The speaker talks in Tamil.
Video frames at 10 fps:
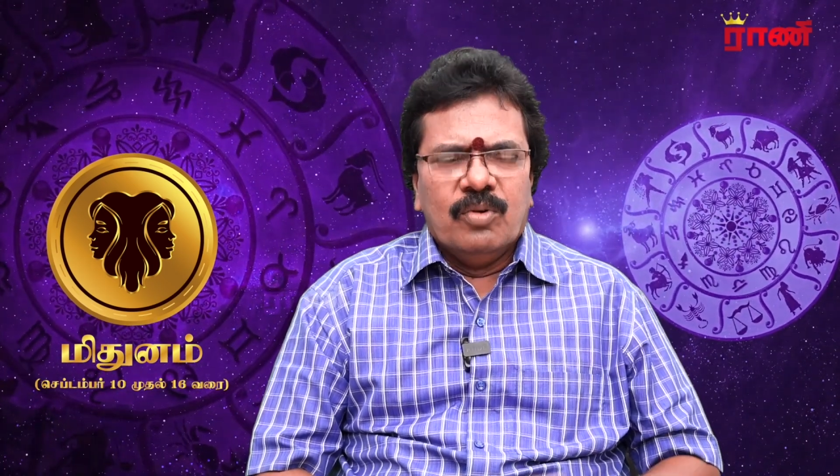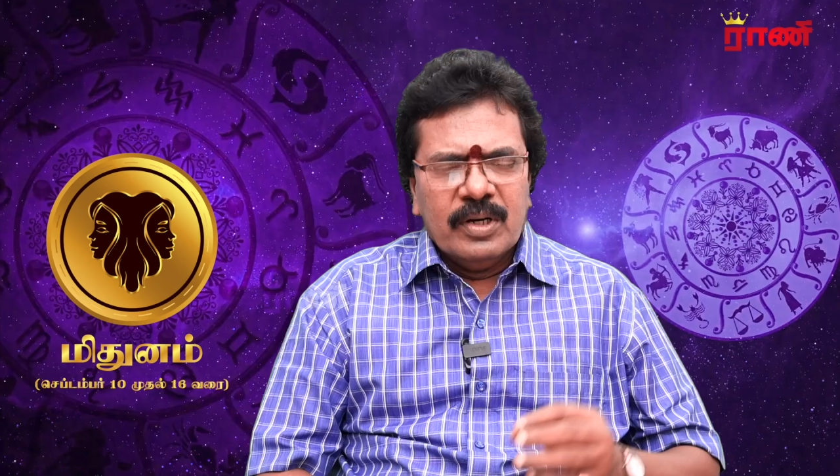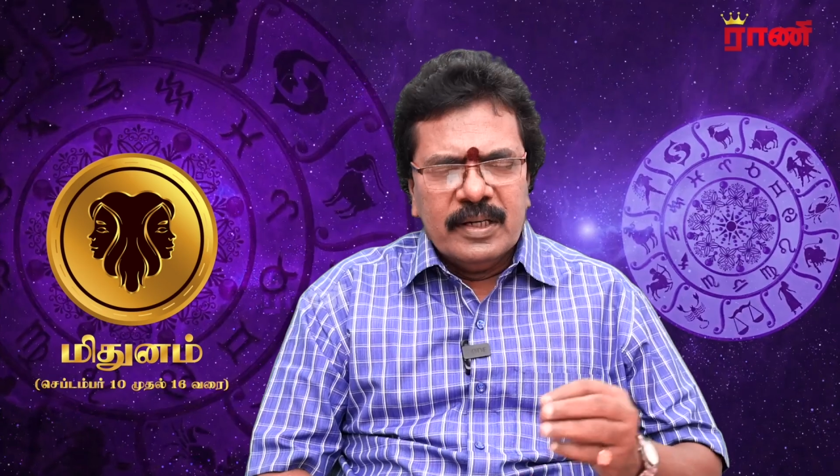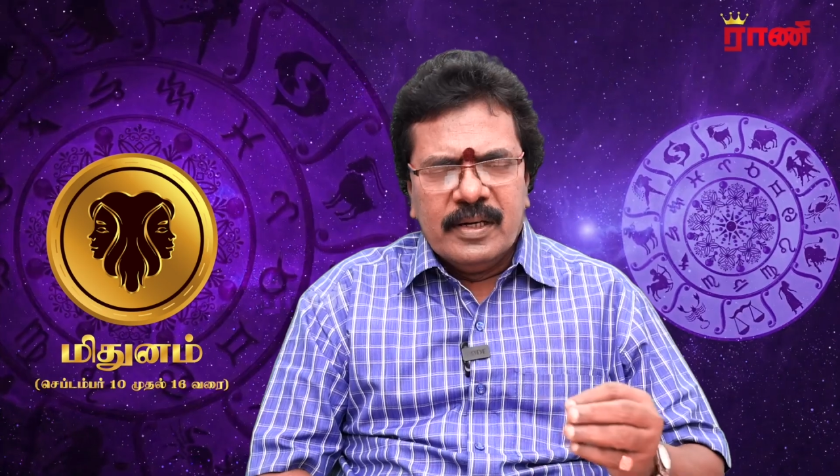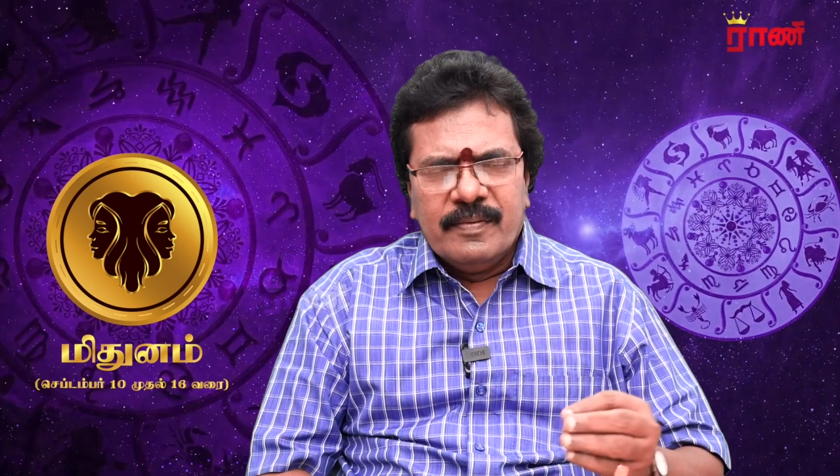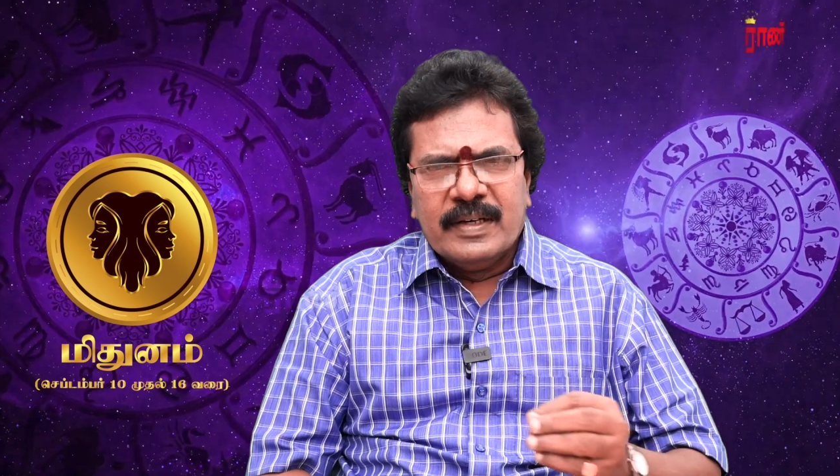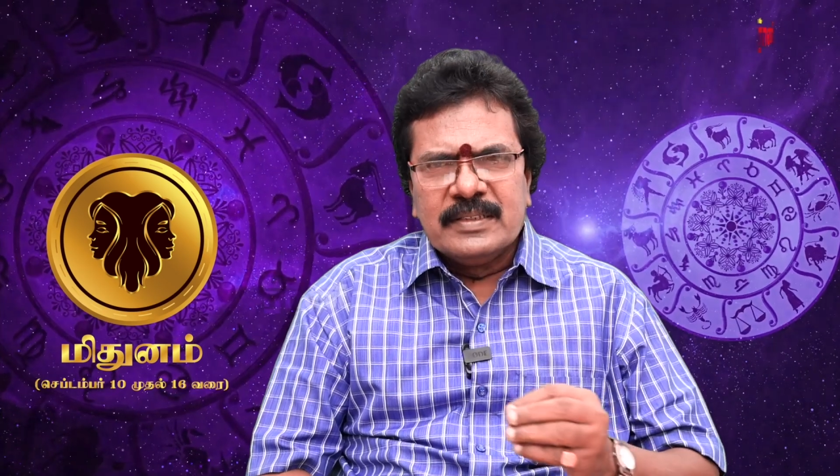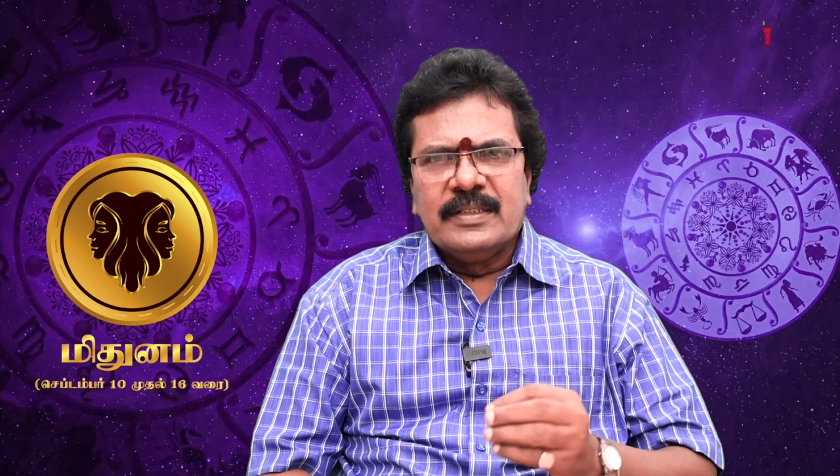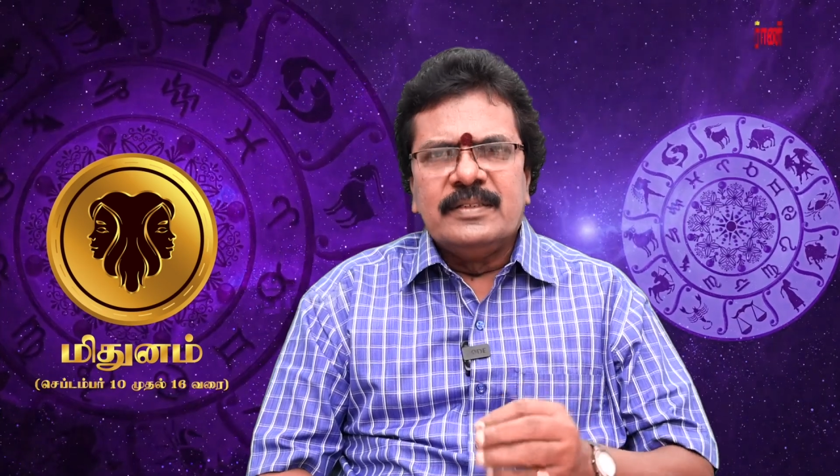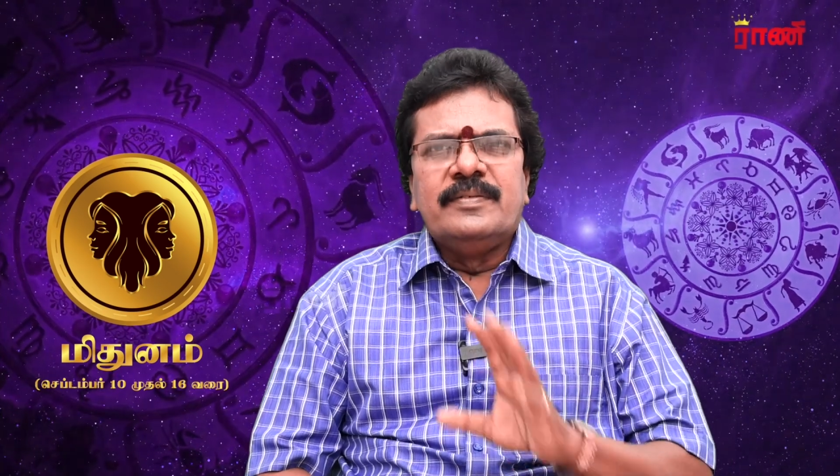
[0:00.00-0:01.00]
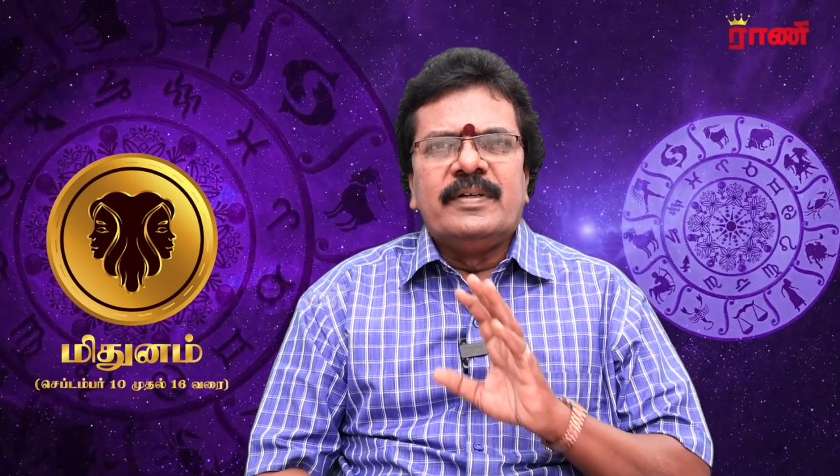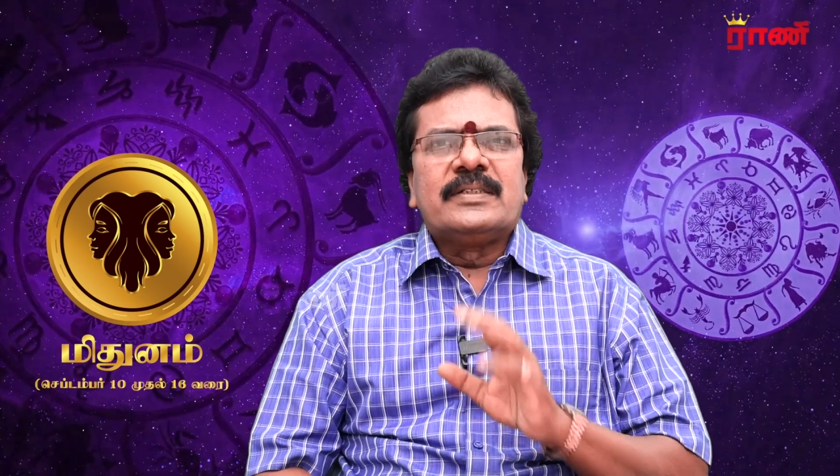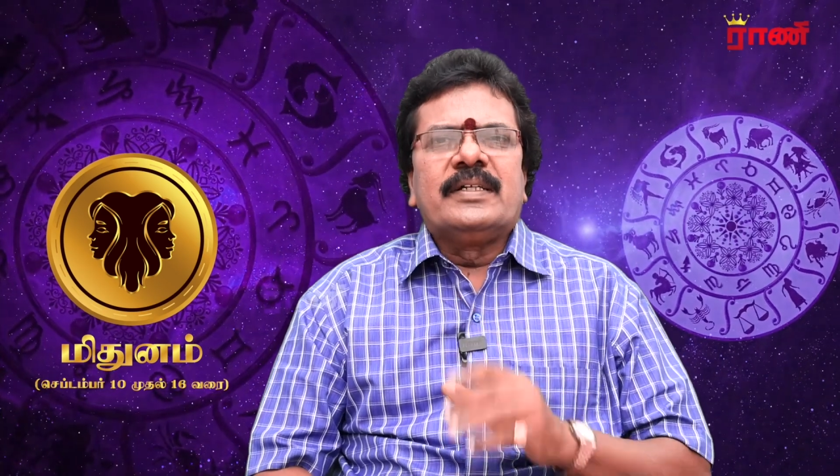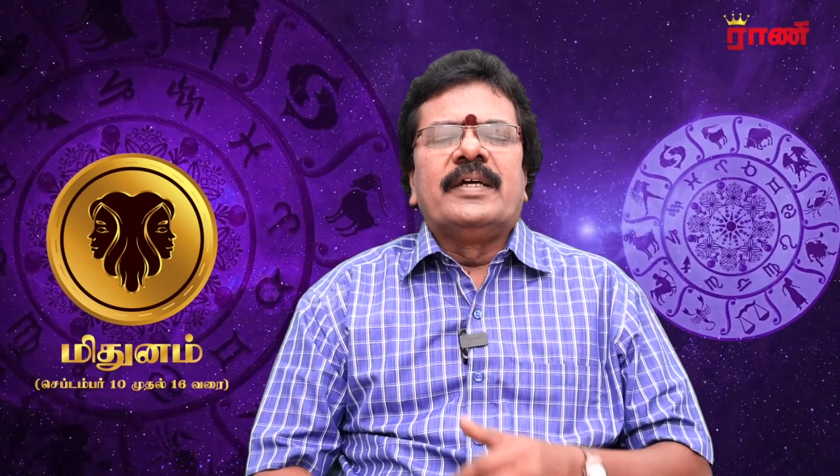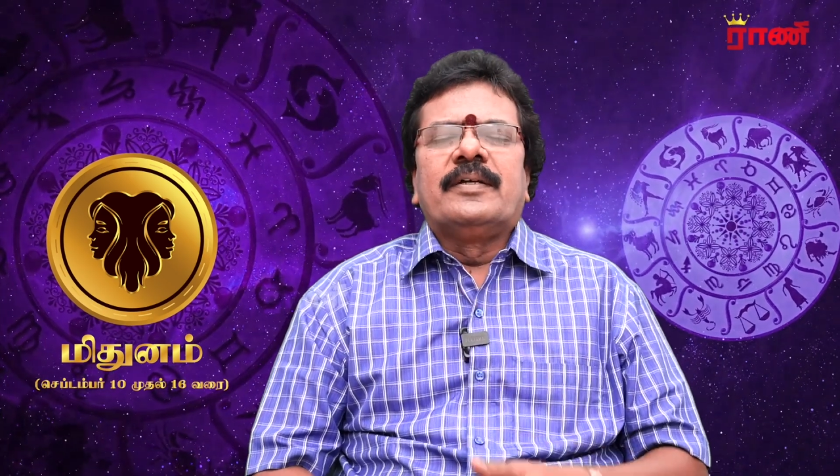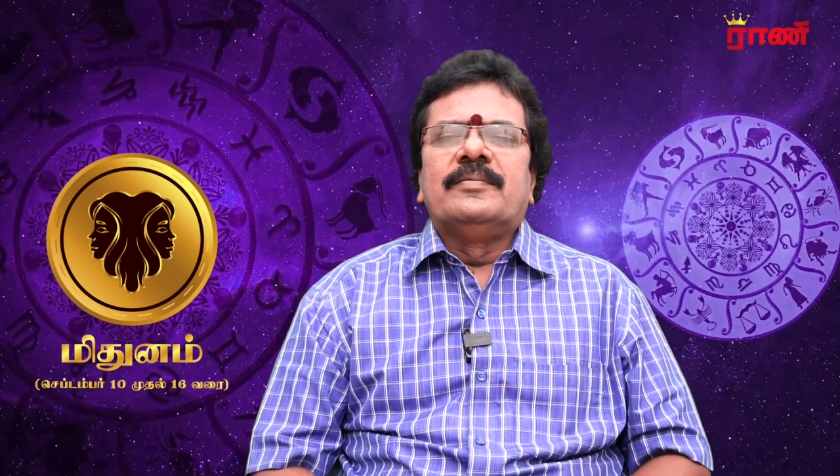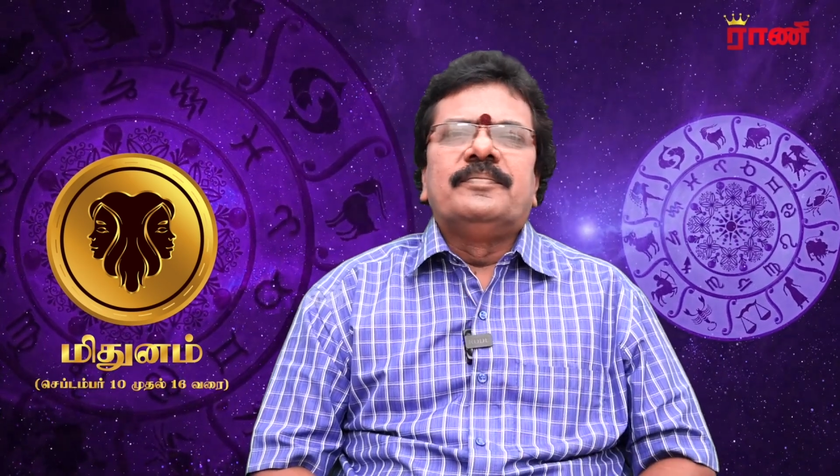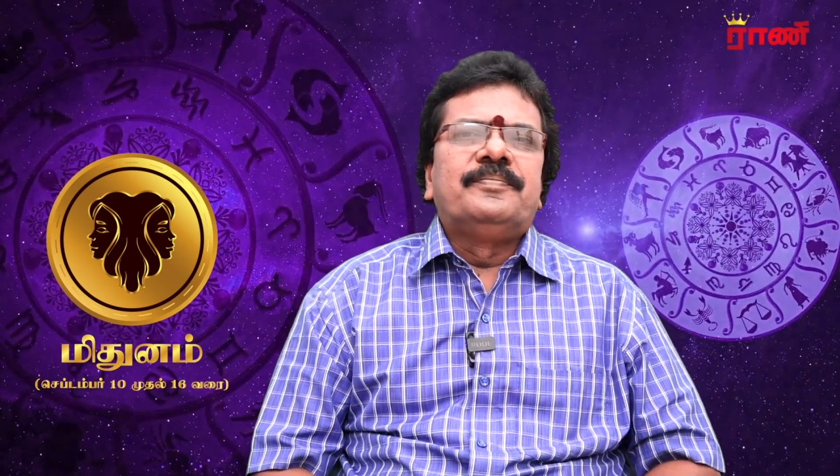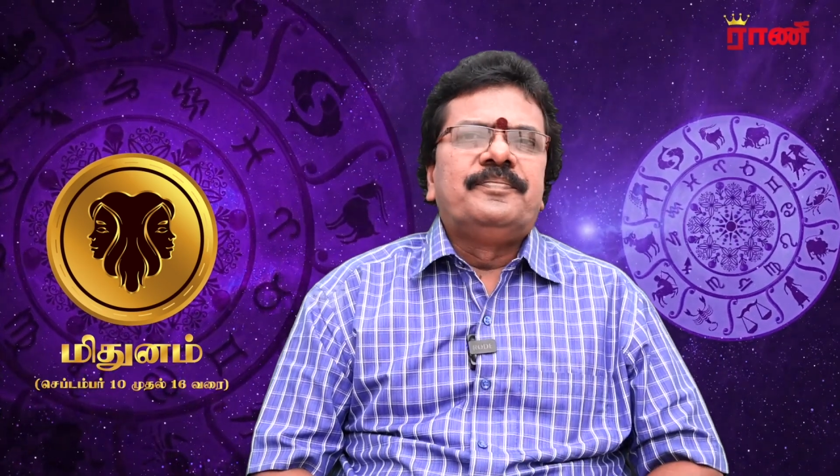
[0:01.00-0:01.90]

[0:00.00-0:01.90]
உங்களுக்கு அவார்ட்ஸ் அண்ட் ரிவார்ட்ஸ் கிடைக்கும்